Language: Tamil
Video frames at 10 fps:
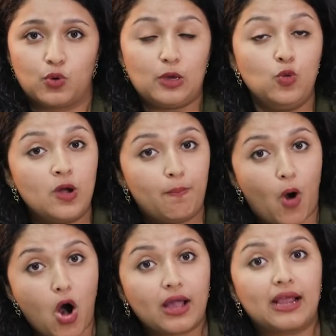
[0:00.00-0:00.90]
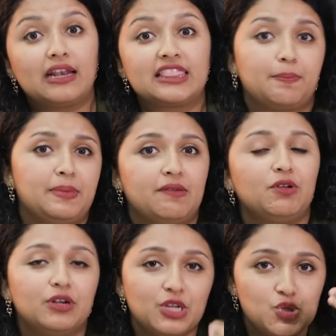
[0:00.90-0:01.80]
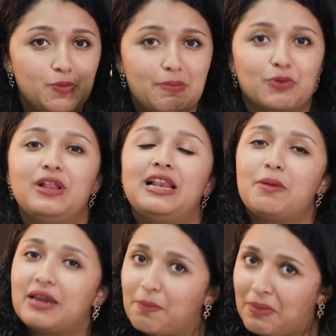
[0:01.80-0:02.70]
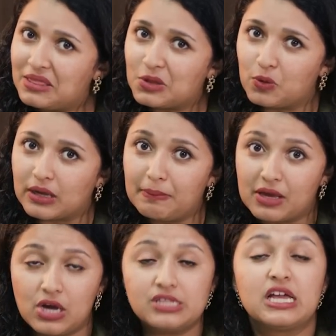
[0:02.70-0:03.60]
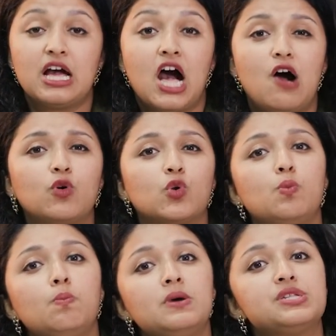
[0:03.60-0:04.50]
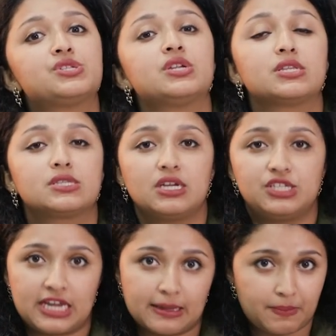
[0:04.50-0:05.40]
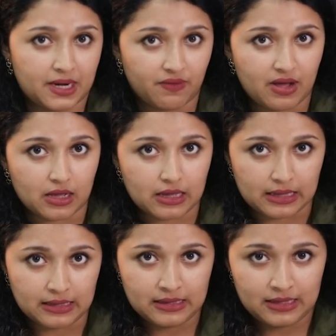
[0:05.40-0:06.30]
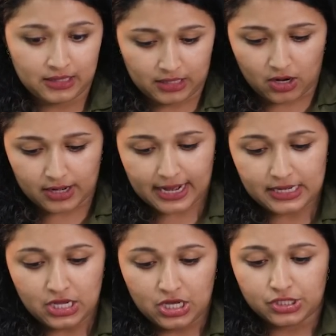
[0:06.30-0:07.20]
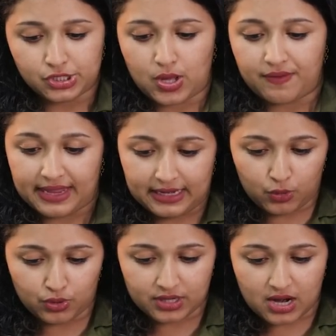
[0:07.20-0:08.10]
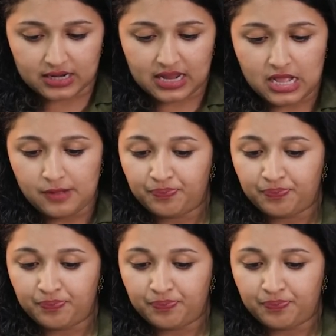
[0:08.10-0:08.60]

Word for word: ஓகே உங்கள் பாக்கெட்டில் தப்பி தவிர ஒரு டிஷ்யூ பேப்பர் கூட இல்லாமல் நீங்கள் பார்த்துக்கோங்க பிகாஸ் அவங்க ரொம்ப ஸ்ட்ரிக்டாக செக் பண்ணுவாங்க ஆல்ரைட் ஸோ அவங்க என்ன கொடுத்துருக்காங்கன்னா